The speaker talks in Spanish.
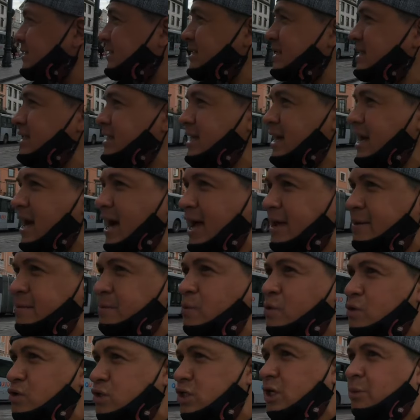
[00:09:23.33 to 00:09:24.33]
sí hay
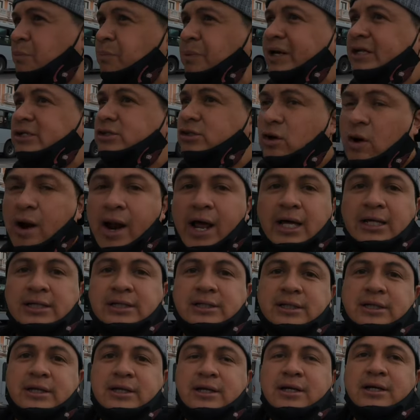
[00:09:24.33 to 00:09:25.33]
muchas
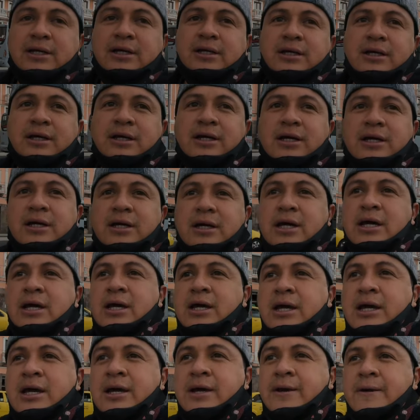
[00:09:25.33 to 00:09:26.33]
personas
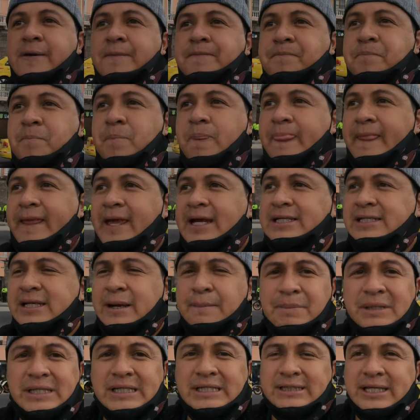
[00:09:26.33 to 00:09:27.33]
eh, que
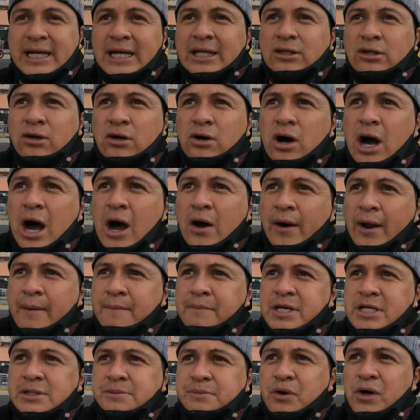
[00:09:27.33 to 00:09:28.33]
están visitando ahora
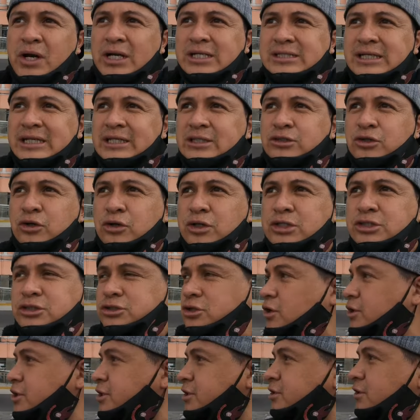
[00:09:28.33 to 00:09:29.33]
mismo el centro
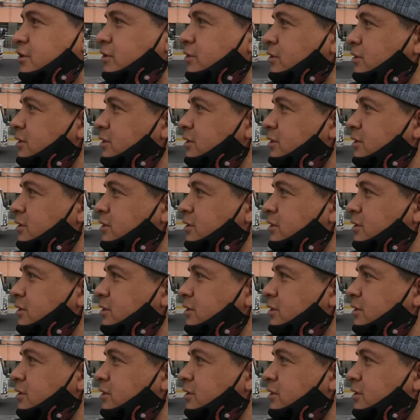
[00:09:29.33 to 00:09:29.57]
histórico.